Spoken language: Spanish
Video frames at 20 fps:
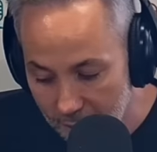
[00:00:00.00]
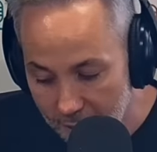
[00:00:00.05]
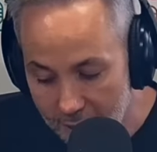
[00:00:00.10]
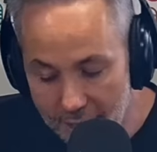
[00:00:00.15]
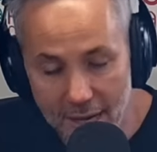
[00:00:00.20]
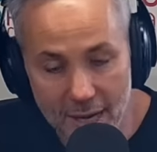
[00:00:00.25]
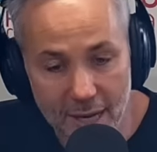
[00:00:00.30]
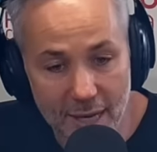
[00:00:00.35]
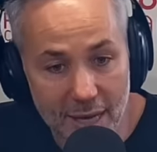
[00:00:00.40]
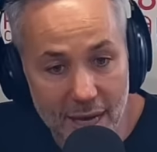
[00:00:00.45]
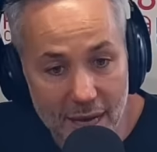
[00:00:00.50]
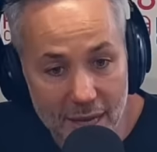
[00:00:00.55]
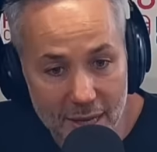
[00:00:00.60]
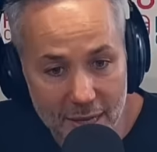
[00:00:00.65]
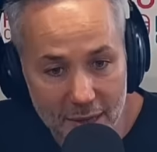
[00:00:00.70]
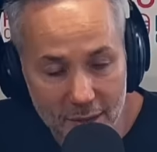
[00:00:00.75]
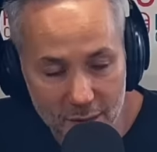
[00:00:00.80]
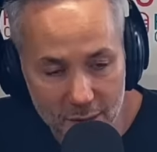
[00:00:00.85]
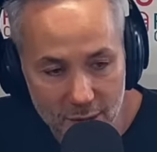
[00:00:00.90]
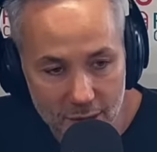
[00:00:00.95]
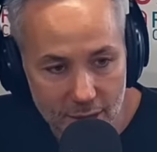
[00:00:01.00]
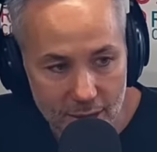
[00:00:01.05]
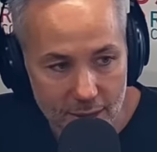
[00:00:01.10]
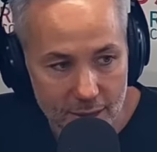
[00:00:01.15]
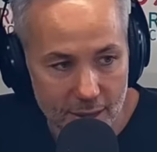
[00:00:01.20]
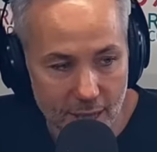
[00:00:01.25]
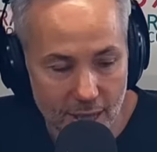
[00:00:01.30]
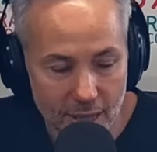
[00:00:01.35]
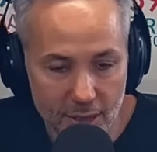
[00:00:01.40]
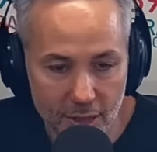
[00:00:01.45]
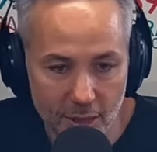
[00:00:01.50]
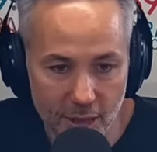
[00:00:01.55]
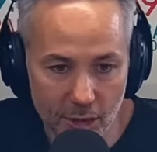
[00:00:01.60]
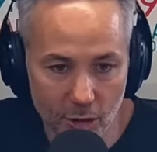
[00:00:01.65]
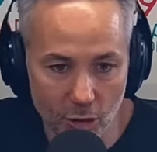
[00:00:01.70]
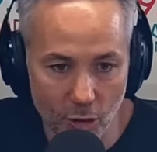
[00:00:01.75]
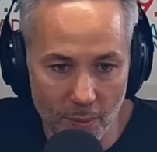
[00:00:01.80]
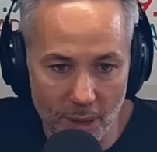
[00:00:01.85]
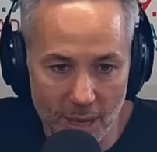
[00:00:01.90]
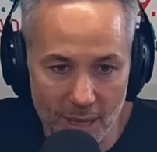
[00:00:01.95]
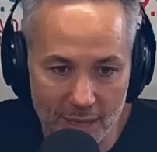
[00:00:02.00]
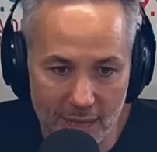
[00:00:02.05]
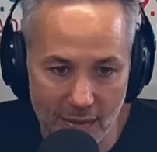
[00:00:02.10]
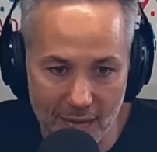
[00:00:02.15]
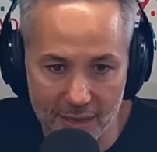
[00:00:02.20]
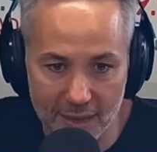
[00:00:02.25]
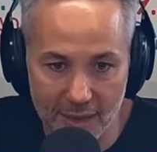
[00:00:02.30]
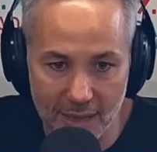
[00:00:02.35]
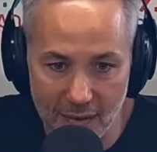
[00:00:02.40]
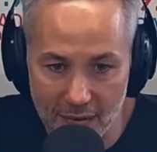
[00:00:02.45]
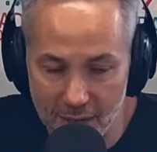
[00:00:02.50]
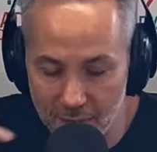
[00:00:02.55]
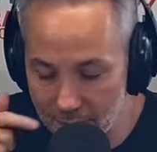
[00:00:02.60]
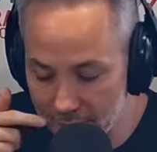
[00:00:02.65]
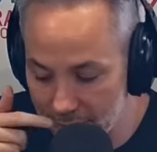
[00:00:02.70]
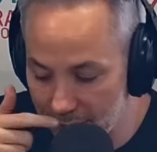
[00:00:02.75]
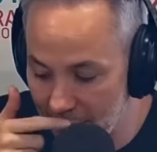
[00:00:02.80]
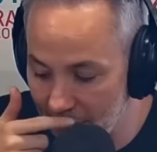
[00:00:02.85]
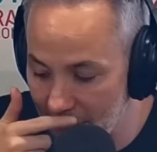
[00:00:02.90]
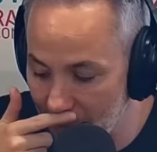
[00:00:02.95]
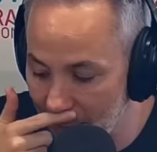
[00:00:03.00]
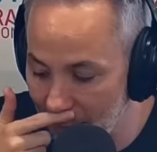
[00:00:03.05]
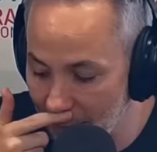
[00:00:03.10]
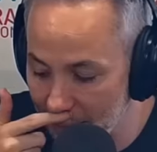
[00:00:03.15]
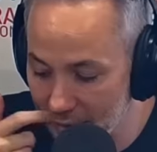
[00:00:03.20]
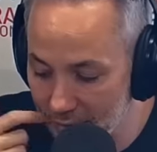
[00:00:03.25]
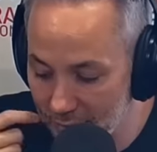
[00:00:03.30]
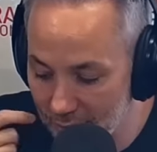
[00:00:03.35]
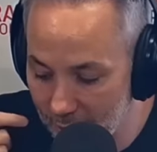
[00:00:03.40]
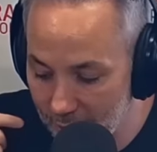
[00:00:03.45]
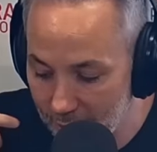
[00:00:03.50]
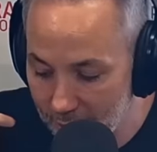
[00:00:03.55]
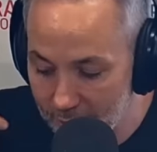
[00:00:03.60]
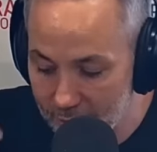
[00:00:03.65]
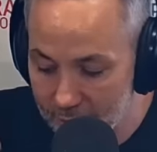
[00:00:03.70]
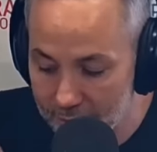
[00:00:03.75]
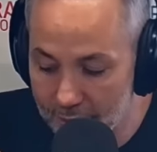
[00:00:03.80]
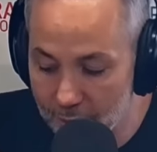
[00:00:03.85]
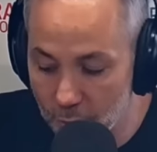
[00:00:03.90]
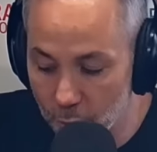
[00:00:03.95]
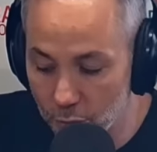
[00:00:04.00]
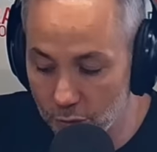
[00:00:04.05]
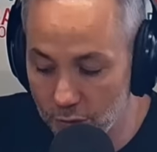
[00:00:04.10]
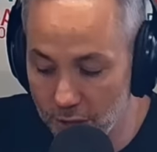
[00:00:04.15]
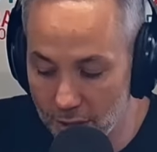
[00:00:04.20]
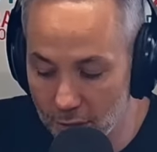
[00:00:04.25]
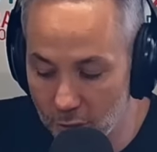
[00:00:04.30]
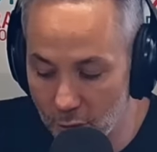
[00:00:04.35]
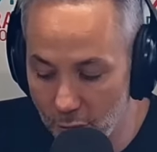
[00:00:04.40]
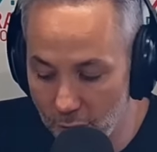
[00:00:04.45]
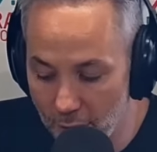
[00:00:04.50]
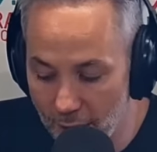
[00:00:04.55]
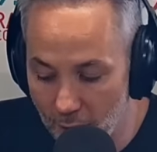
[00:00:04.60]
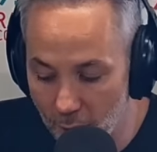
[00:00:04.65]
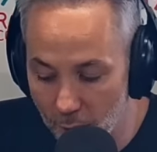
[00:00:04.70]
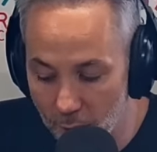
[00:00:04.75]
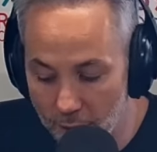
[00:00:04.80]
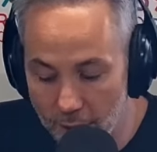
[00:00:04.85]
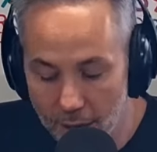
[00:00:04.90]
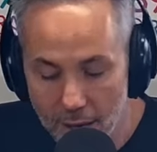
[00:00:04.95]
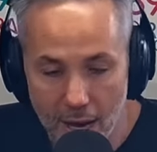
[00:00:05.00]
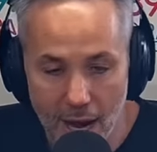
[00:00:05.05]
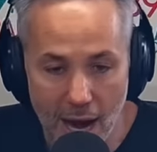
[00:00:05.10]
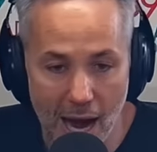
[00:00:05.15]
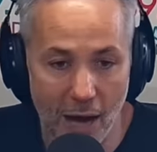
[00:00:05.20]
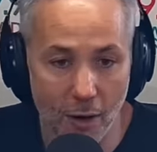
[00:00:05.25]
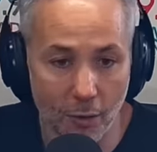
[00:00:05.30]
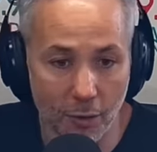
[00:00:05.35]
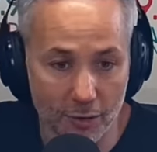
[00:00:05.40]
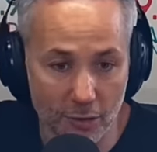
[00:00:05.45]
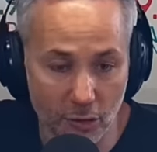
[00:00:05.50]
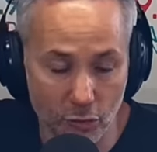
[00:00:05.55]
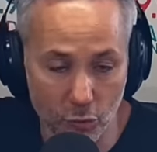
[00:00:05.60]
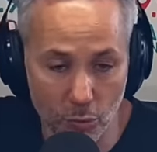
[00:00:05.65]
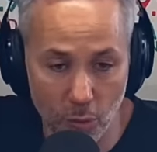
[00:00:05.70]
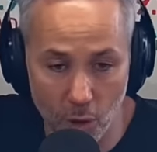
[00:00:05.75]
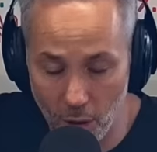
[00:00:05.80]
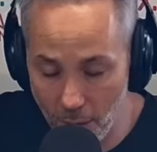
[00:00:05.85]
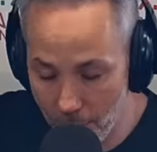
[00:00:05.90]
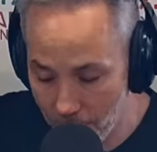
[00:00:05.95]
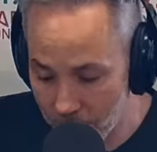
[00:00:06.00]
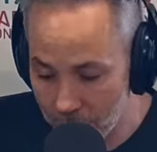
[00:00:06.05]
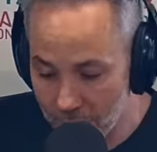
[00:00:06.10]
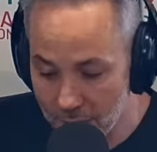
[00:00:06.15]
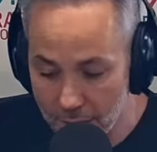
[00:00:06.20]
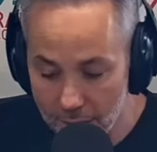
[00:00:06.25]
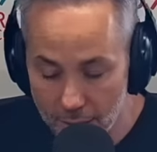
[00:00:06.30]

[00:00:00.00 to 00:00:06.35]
en redes de distintos militantes de la libertad avanza denunciando fraude, a lo que se sumó